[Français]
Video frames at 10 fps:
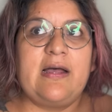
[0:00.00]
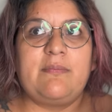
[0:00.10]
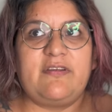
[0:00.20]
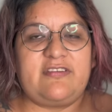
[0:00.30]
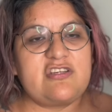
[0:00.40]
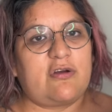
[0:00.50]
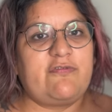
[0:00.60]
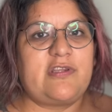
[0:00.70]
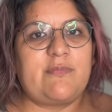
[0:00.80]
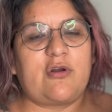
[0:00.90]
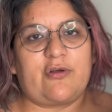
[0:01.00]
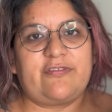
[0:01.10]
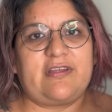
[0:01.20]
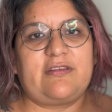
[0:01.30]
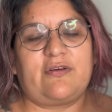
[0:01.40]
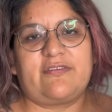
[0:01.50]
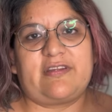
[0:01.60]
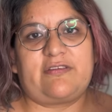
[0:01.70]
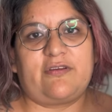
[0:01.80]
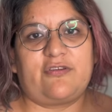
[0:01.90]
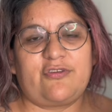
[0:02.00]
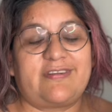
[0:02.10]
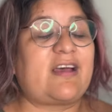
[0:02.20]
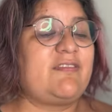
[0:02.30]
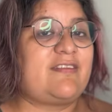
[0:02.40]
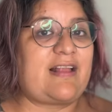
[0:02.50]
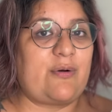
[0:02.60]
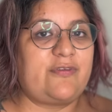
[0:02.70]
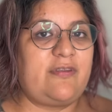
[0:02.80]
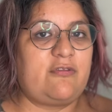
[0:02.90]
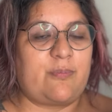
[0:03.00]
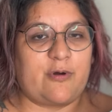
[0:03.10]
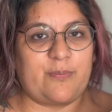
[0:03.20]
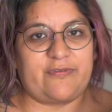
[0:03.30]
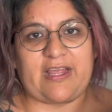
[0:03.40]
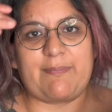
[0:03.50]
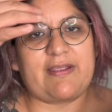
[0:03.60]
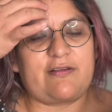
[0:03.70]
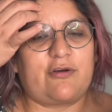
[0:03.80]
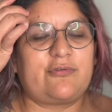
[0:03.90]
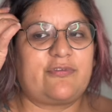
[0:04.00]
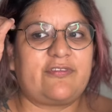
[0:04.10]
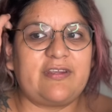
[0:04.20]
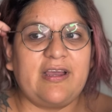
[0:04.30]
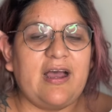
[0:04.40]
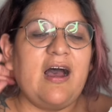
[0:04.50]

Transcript: ben, si j'ai envie de me lancer dans cette, euh, ce service-là aussi, de le proposer à mes clientes aussi,